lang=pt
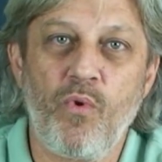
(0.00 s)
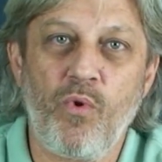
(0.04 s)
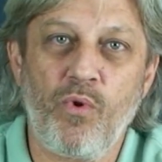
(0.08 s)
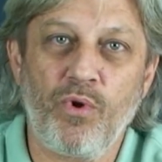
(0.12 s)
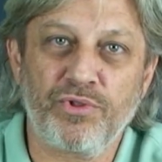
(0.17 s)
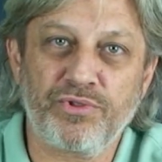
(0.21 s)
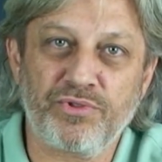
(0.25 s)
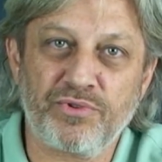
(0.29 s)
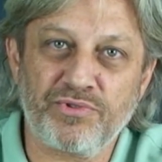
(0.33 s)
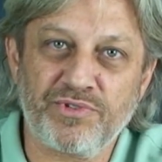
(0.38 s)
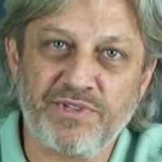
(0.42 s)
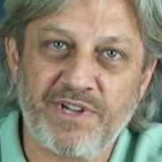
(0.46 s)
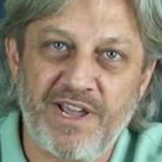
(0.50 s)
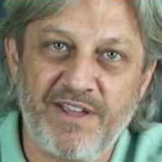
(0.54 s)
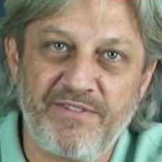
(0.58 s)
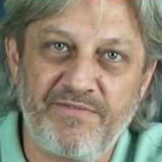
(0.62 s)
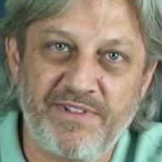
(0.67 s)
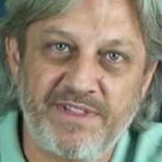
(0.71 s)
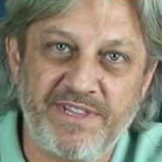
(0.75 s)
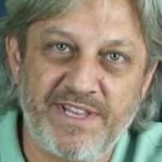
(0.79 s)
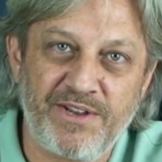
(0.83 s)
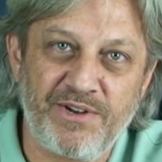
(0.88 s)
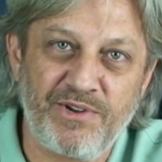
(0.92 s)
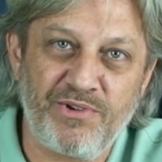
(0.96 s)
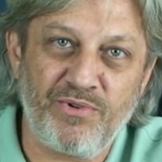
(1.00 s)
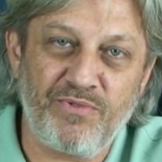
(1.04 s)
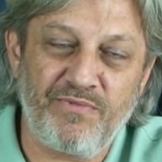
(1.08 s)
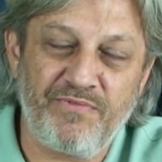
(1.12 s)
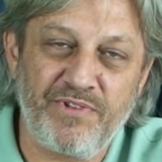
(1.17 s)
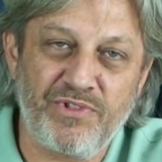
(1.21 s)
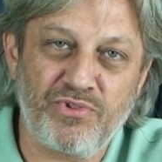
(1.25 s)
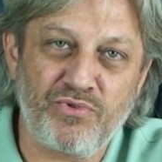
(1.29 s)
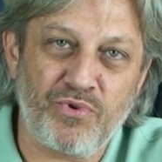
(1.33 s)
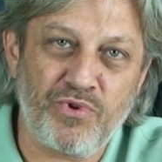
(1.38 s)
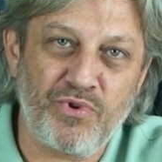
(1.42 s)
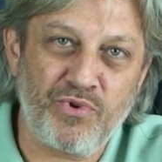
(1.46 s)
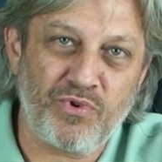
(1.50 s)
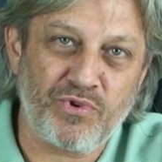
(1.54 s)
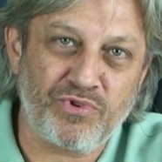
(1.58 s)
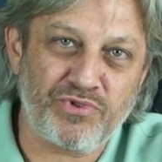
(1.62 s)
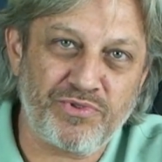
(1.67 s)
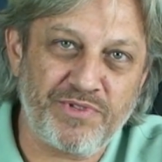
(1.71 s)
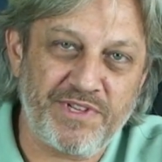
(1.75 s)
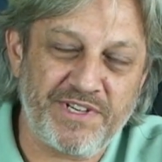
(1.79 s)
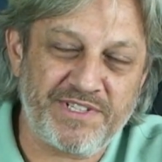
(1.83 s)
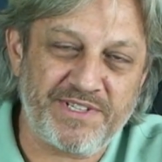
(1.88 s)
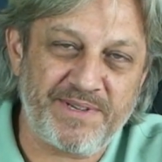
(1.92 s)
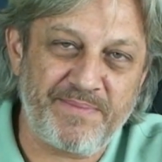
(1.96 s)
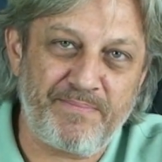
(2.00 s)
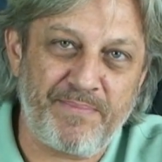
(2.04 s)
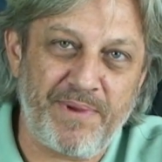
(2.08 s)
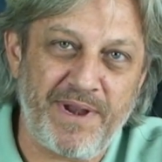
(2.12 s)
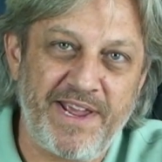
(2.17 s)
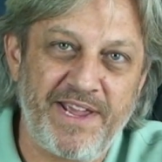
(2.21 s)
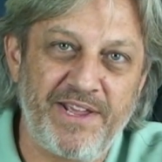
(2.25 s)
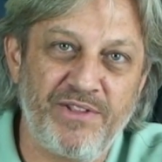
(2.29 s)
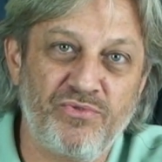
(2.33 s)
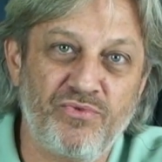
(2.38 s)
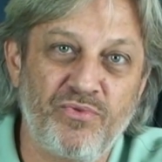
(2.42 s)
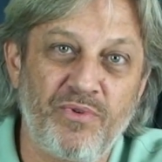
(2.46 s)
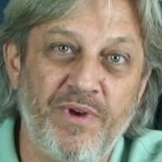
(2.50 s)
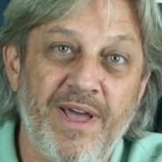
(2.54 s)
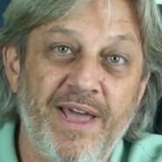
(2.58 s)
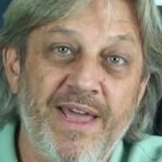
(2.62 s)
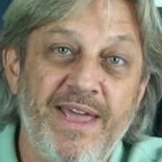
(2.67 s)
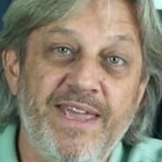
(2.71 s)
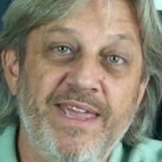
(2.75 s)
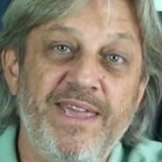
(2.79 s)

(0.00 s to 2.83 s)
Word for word: outro sair vitorioso desse pleito,